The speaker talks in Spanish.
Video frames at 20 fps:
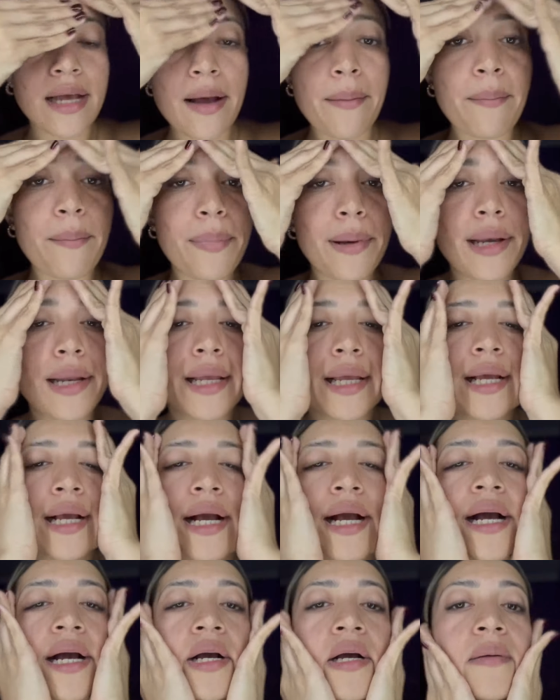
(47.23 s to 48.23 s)

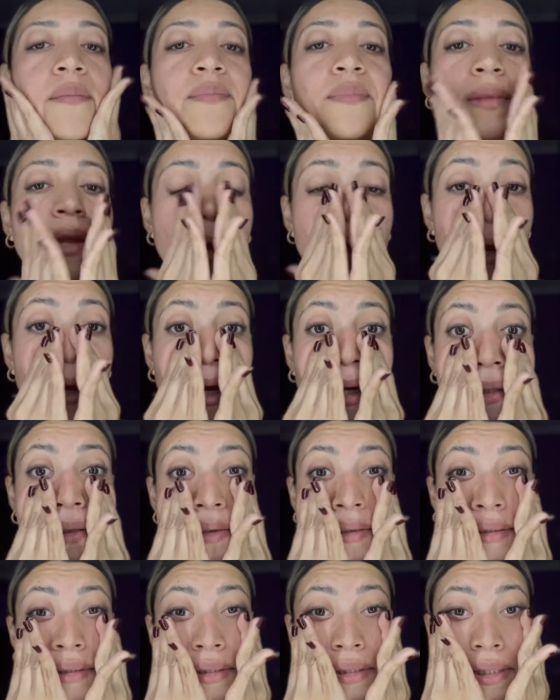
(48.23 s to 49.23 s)
aplican
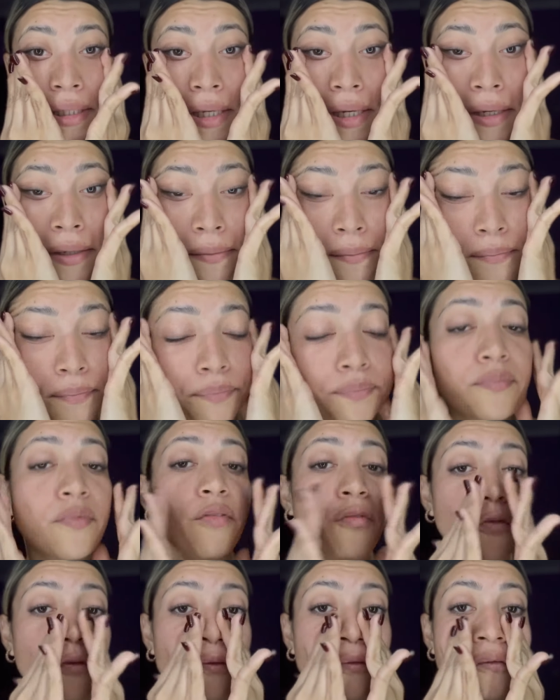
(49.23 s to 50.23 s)
hacia
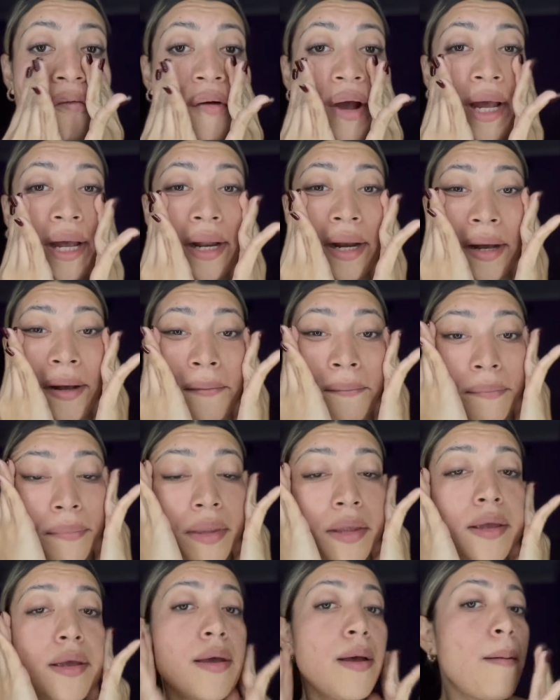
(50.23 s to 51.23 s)
afuera
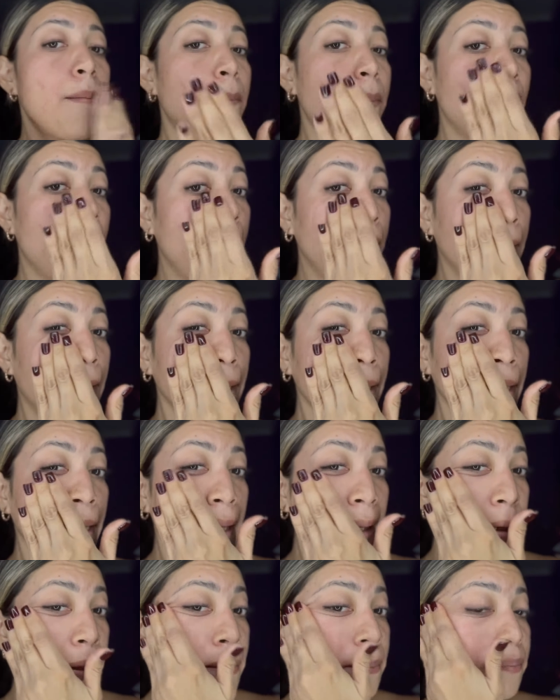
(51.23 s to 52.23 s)
para
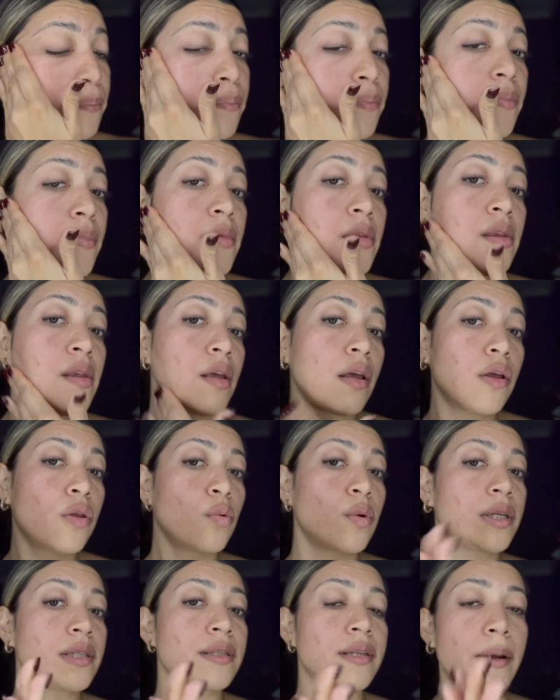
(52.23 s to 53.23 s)
que
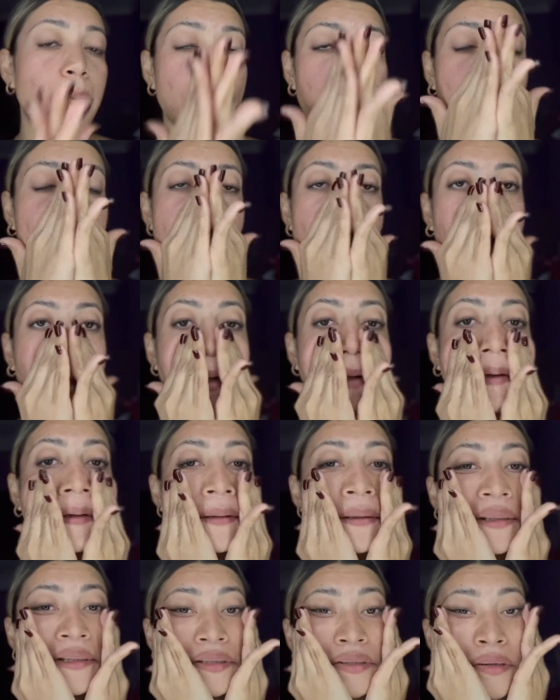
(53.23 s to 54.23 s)
nuestra piel
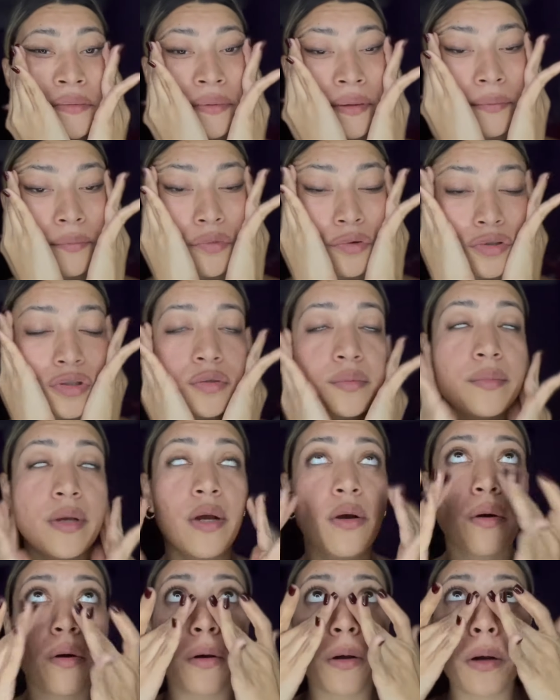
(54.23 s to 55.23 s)
lo absorba mucho
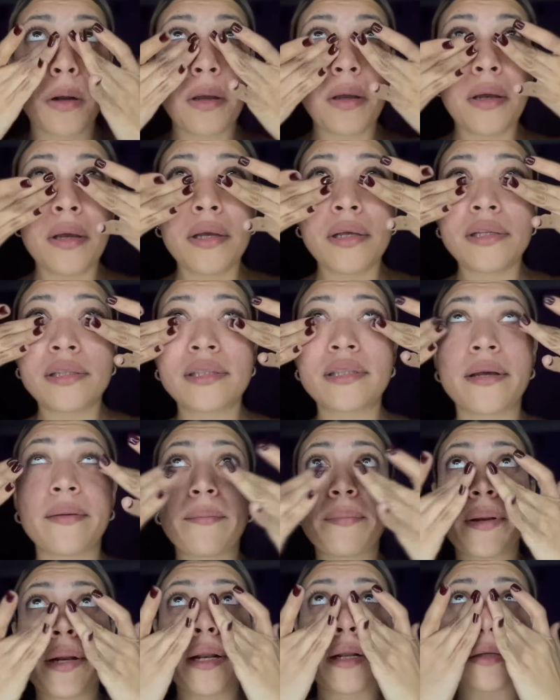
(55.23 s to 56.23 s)
mejor.
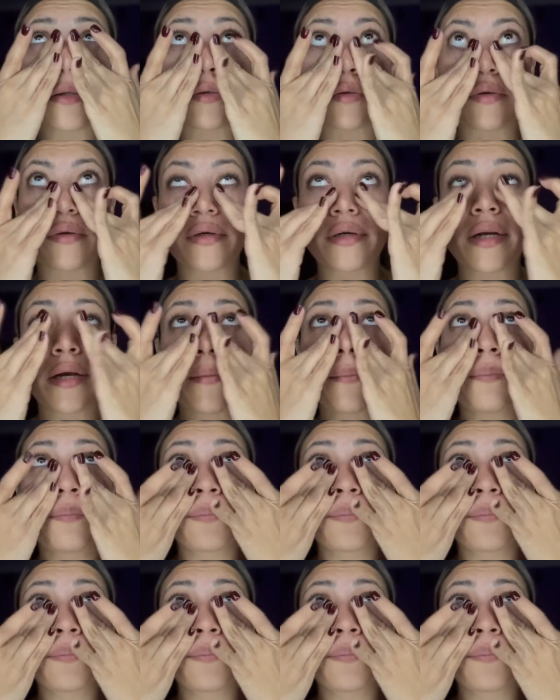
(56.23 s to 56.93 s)
Siempre en la zona